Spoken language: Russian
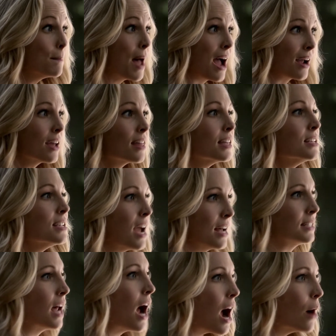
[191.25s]
тогда да,
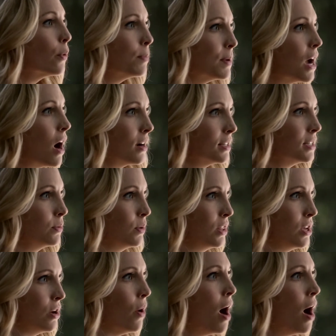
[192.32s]
я буду честна с тобой.